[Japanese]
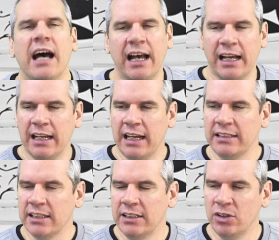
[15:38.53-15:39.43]

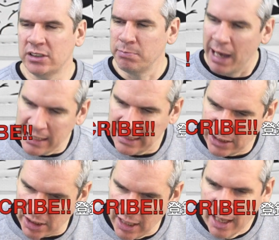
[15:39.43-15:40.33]
As I do this
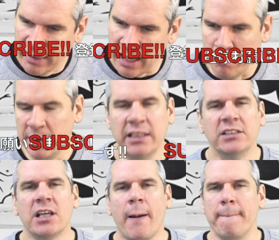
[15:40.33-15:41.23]
mainichi, that
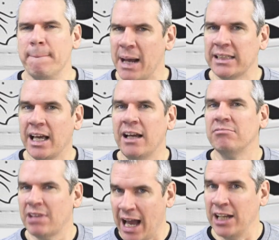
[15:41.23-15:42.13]
means mata
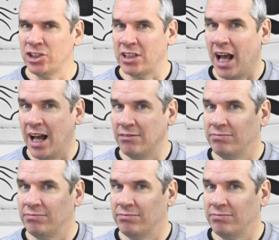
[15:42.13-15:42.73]
ashita.